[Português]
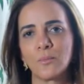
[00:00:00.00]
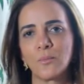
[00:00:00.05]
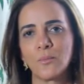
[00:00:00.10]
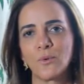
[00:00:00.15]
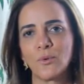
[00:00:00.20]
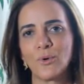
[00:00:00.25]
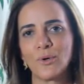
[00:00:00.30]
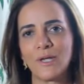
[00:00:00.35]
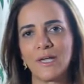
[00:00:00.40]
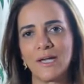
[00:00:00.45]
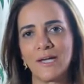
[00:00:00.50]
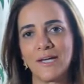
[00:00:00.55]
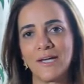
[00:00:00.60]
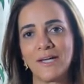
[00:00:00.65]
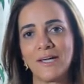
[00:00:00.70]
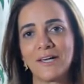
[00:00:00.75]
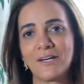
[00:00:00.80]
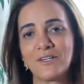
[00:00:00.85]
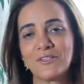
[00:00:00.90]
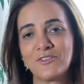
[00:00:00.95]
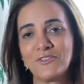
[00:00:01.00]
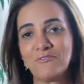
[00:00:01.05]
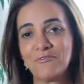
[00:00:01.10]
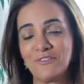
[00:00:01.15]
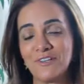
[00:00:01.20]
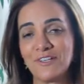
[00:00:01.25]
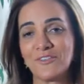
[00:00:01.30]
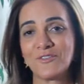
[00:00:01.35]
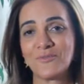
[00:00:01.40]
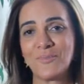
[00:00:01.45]
porque era
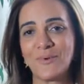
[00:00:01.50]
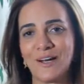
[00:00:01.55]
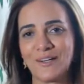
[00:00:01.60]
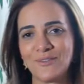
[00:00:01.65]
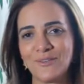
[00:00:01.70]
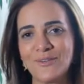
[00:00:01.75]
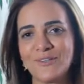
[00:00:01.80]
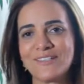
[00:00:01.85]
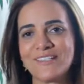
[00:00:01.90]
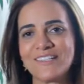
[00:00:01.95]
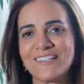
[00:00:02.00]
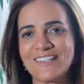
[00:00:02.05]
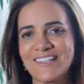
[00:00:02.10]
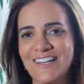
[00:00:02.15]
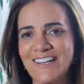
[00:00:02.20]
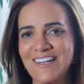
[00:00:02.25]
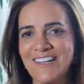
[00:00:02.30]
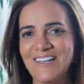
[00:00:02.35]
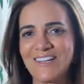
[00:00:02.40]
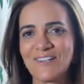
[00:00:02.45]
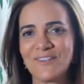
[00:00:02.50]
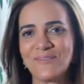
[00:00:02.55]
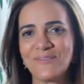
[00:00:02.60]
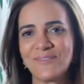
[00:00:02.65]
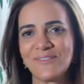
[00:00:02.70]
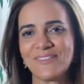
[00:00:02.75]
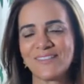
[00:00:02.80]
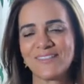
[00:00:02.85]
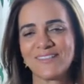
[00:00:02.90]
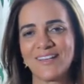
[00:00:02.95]
difícil para dois
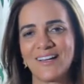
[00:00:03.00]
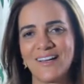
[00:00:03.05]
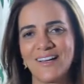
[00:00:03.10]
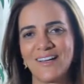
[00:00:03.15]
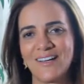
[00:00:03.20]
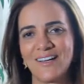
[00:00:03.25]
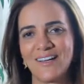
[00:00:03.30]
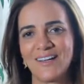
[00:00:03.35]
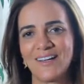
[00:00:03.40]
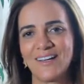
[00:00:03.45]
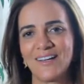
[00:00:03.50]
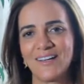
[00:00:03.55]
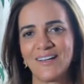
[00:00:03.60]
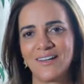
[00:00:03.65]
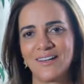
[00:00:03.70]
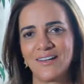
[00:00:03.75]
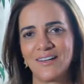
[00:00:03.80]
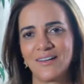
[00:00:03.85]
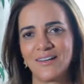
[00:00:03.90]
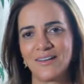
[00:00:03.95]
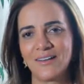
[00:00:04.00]
engenheiros é,